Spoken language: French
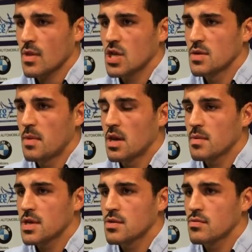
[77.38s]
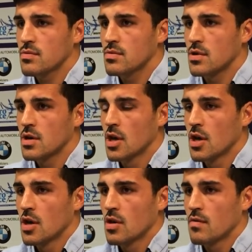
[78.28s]
j'ai pas l'impression. On,
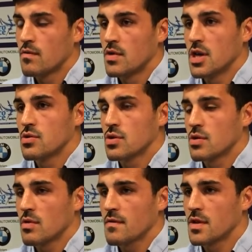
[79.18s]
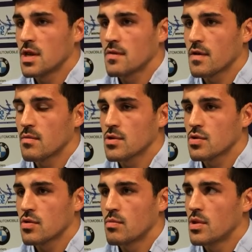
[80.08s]
voulait justement finir vraiment
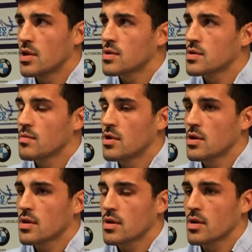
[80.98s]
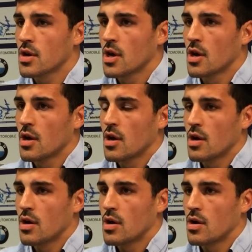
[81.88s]
sur une bonne note ce bloc
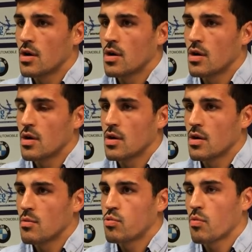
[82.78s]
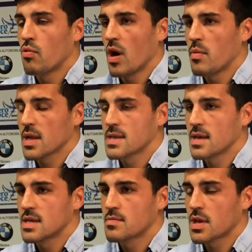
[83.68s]
euh, pour pouvoir partir
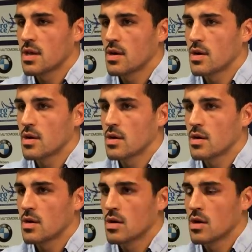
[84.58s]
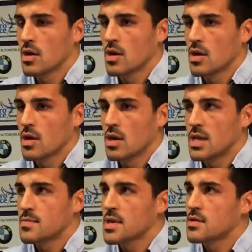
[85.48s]
l'esprit
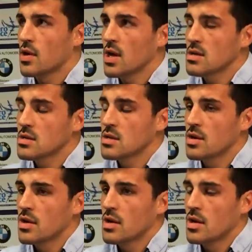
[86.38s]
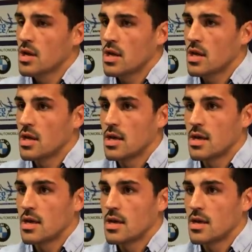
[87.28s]
l'esprit serein
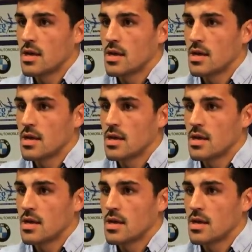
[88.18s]
et